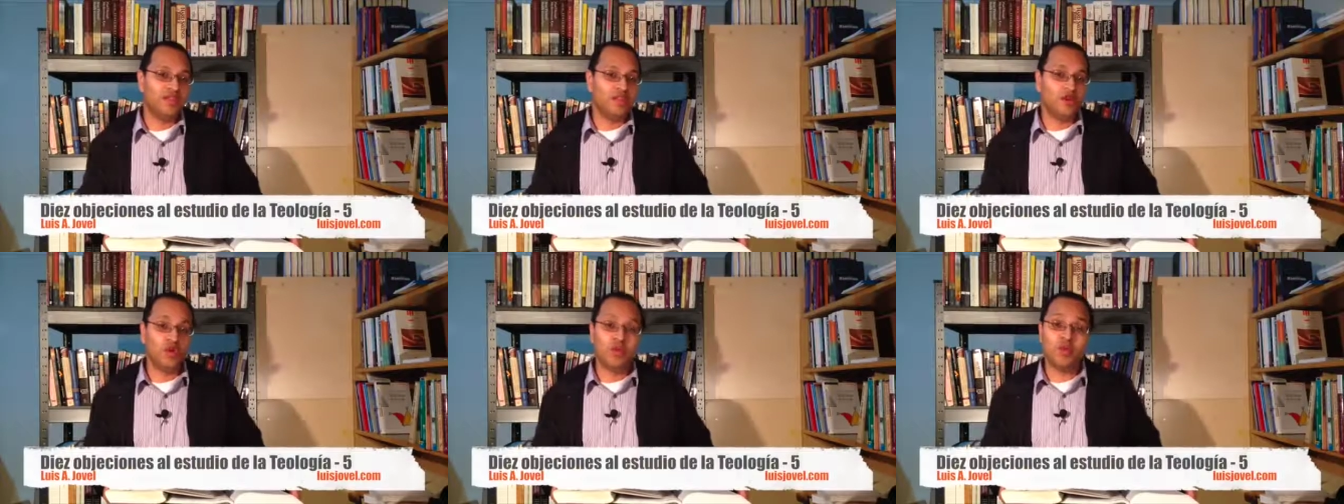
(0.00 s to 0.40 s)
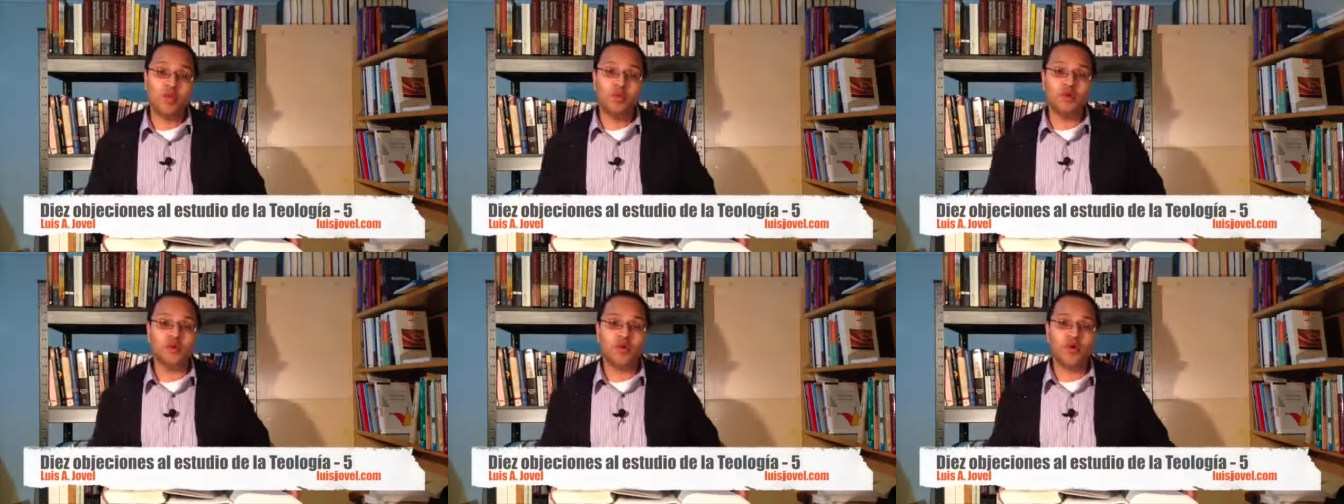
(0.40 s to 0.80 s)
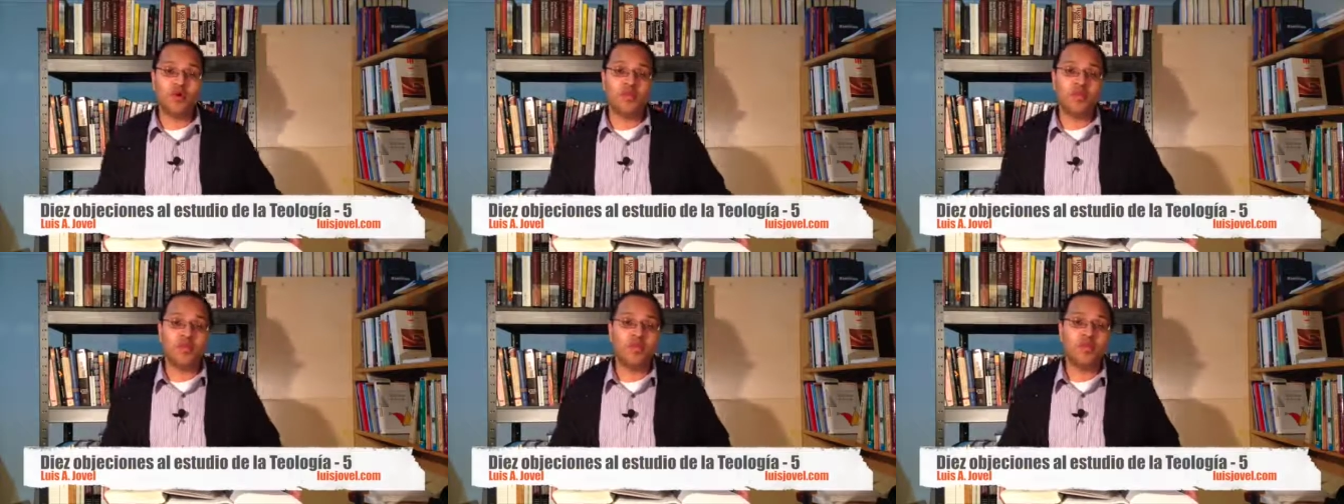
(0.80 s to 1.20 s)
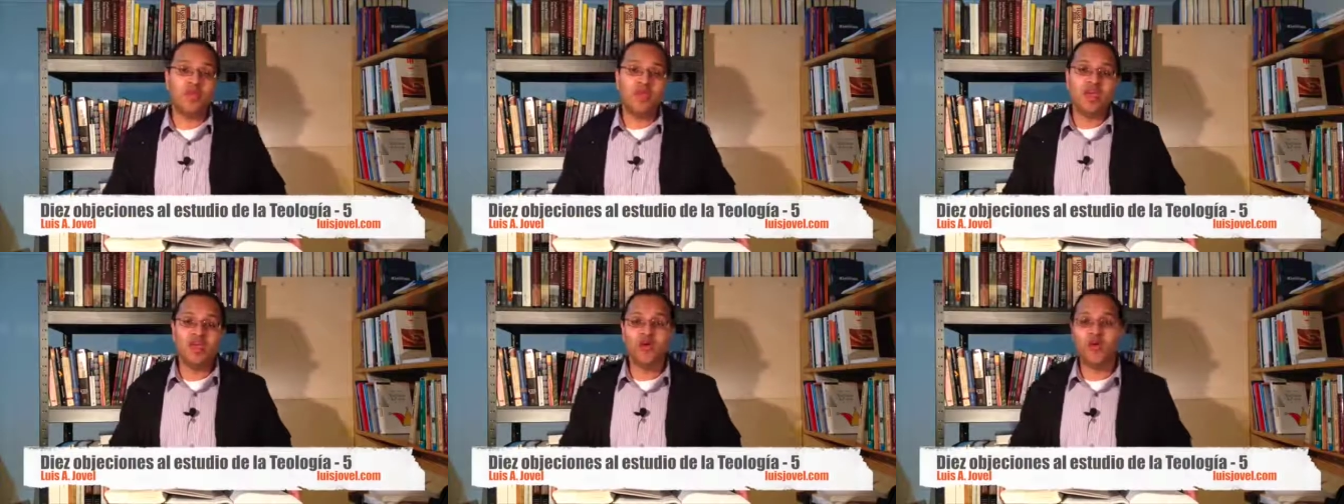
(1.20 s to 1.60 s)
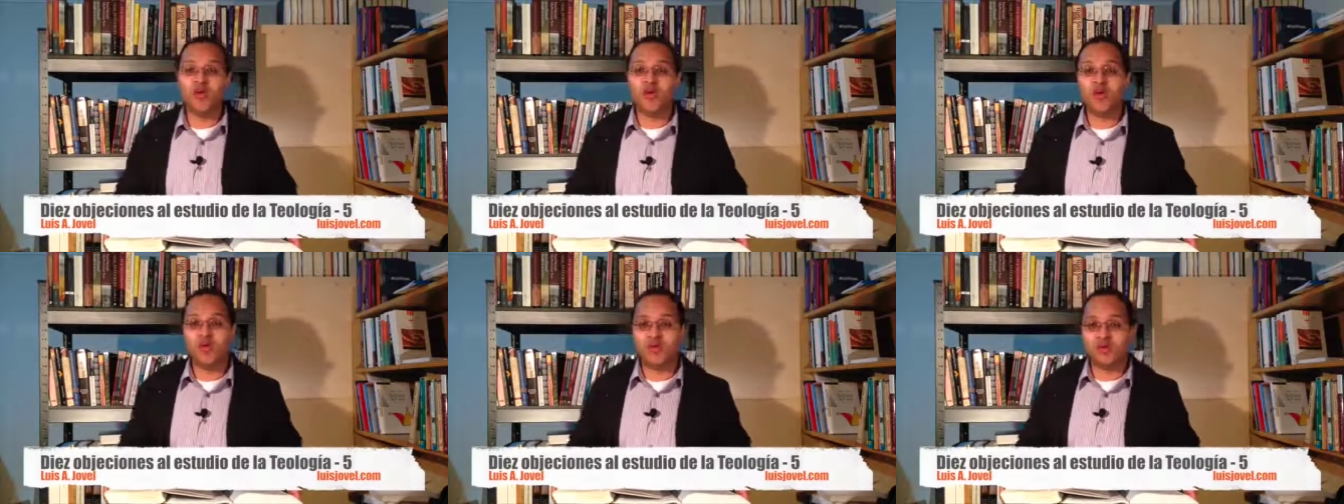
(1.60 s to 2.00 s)
de luisjovel.com y un
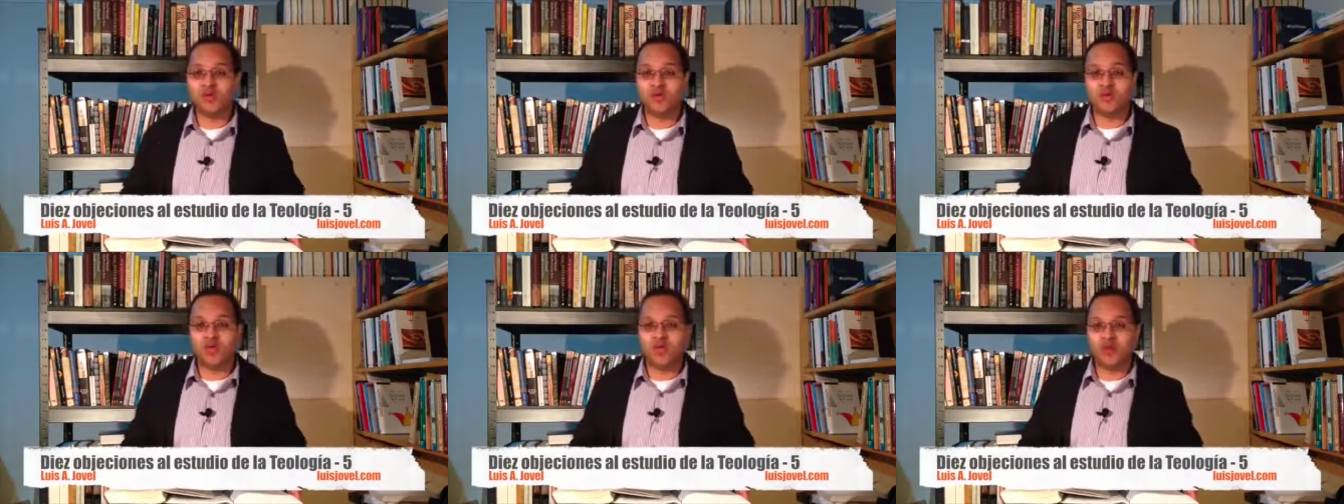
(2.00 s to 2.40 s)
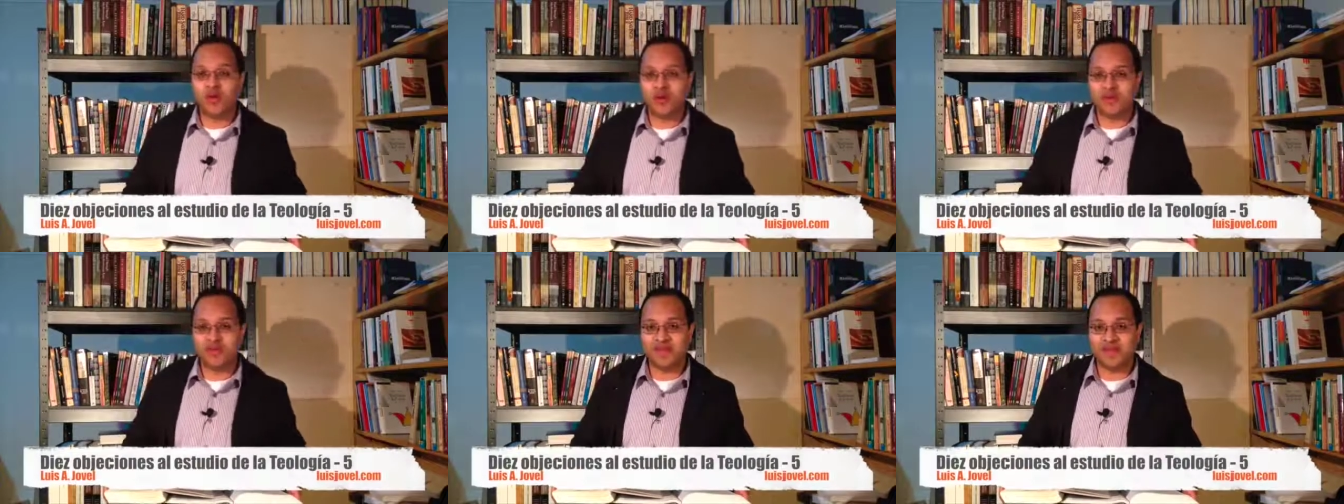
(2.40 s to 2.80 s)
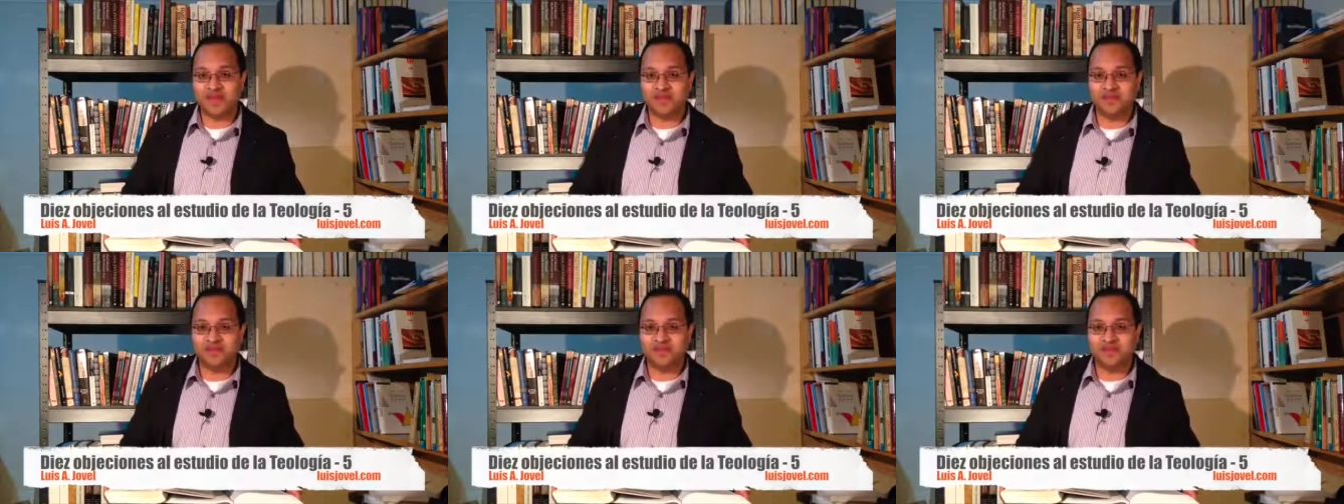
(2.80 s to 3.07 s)
encuentro con la verdad.